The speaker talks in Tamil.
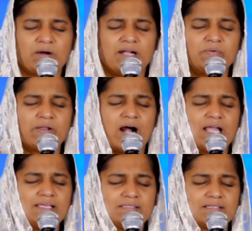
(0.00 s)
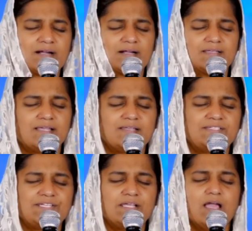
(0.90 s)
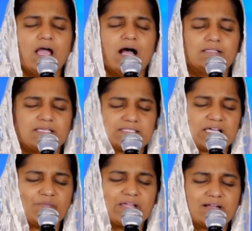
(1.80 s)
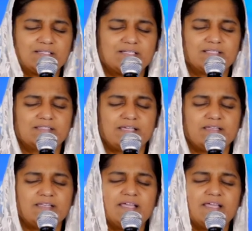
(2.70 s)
ஆண்டவர் ஆலயத்துக்காக நன்றி அந்த சபை கட்டிடத்தை